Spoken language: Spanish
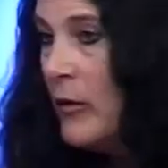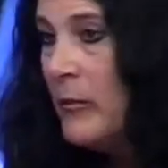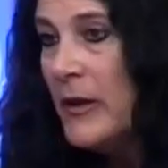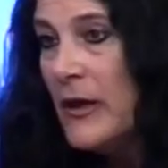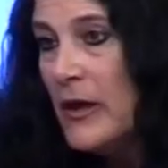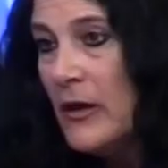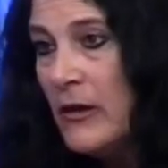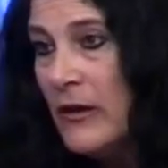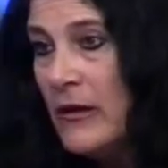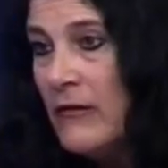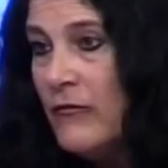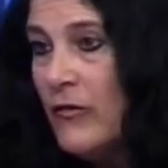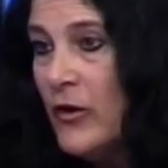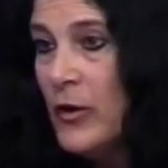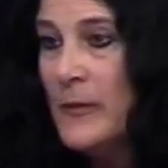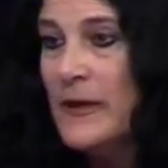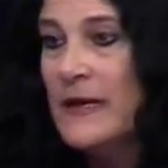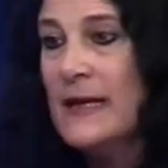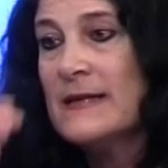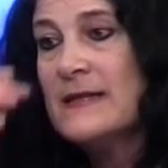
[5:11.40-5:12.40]
pedidos de
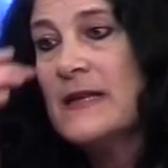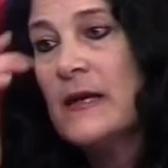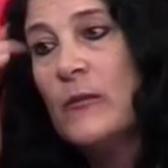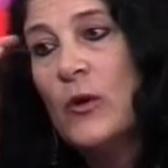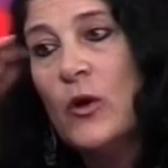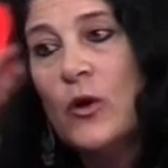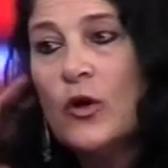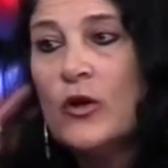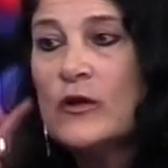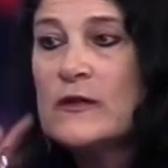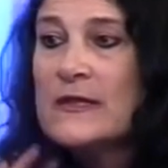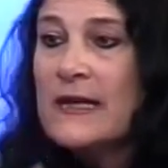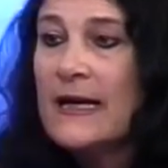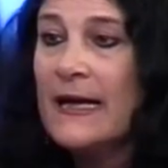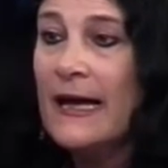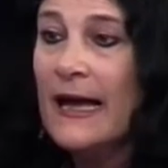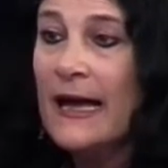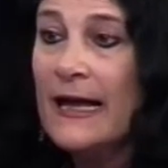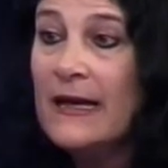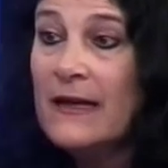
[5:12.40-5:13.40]
informe que hacemos los
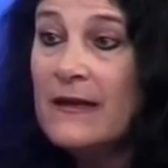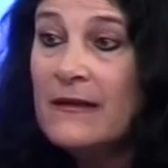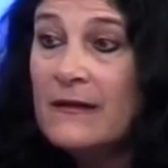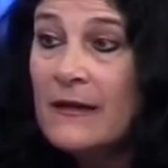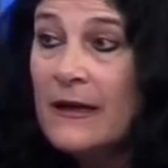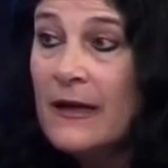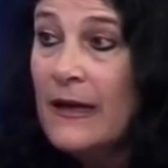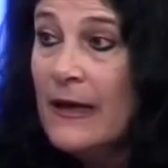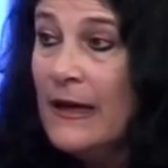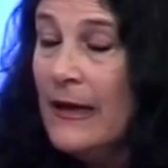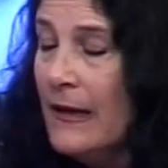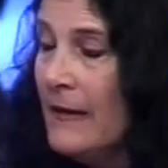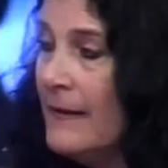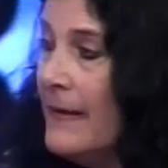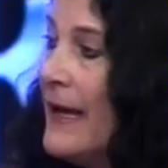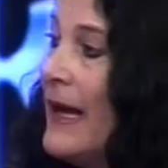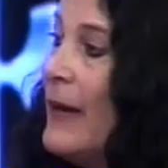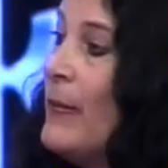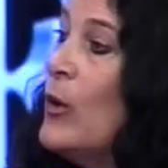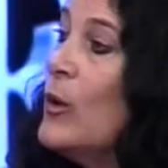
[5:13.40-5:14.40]
concejales,
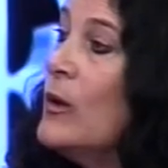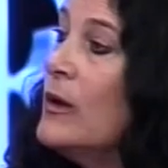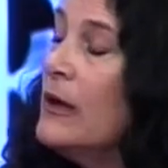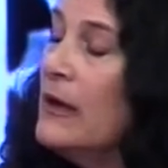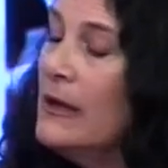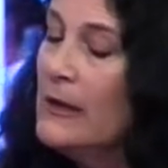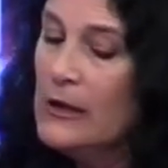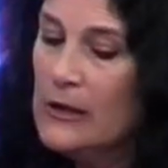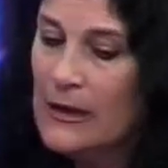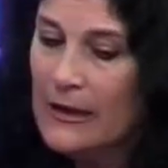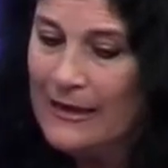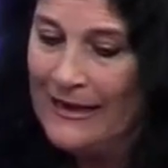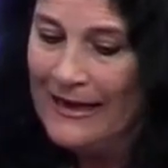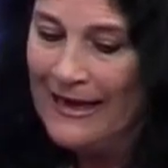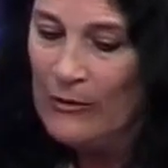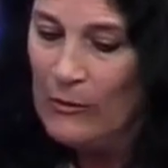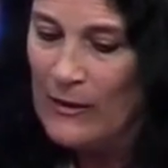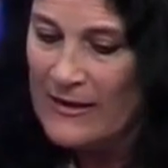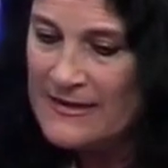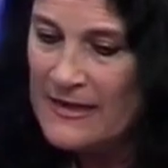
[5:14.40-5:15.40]
digamos,
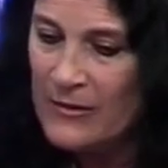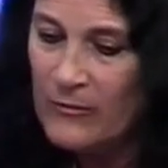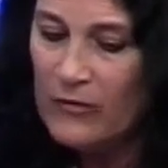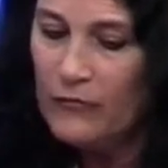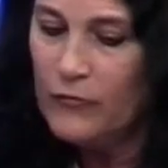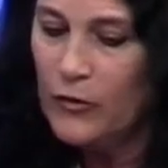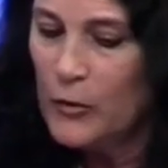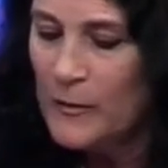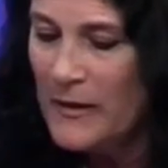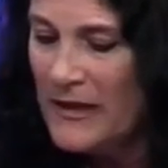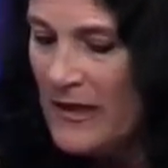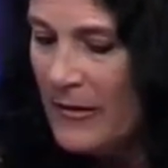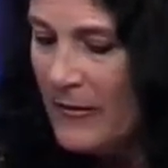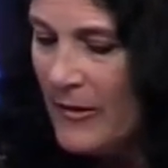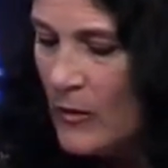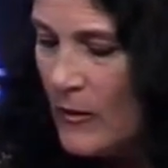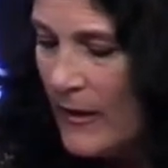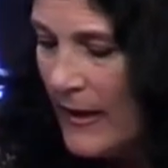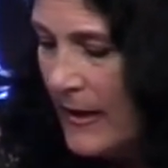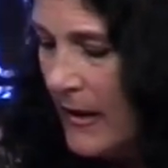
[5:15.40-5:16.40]
que lo hacemos en forma
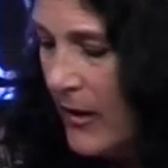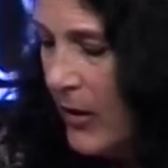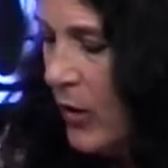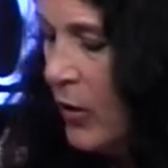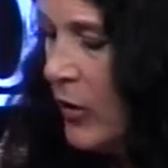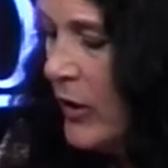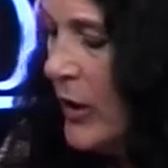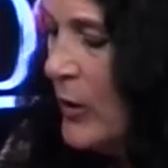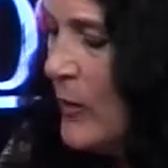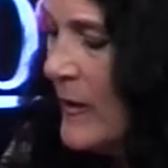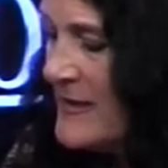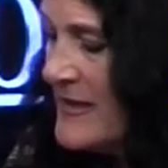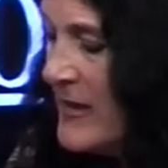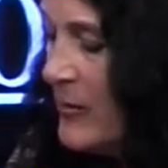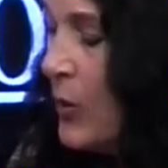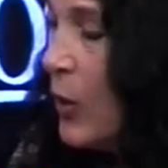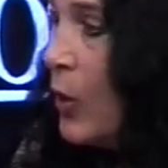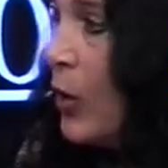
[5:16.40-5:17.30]
individual o que lo hacemos